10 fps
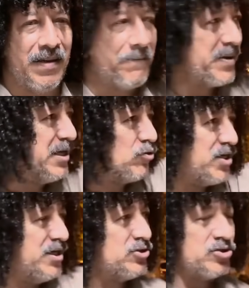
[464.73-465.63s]

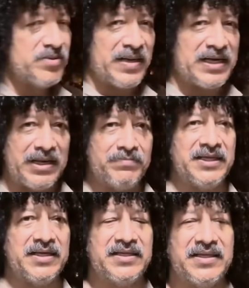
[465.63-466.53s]
Pengikutnya Yesus mengklaim
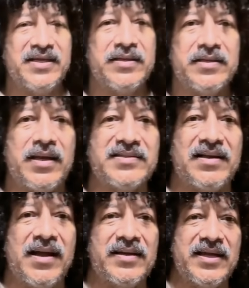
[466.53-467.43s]
dirinya
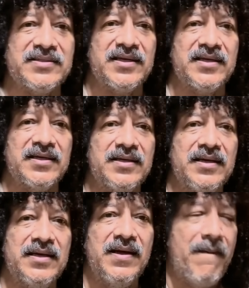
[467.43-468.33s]
Nasrani Kristen
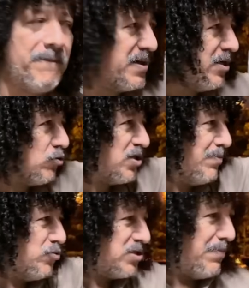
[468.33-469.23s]
Pengikutnya
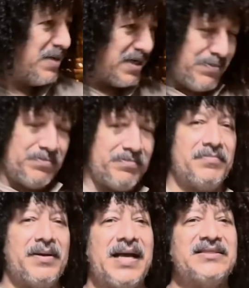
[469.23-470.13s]
Musa mengklaim
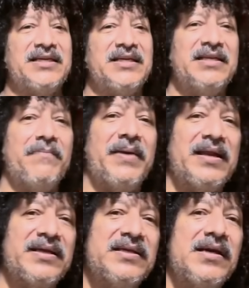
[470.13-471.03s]
mengasih dirinya
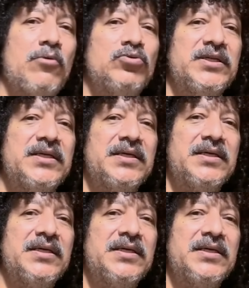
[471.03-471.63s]
mereknya Yahudi.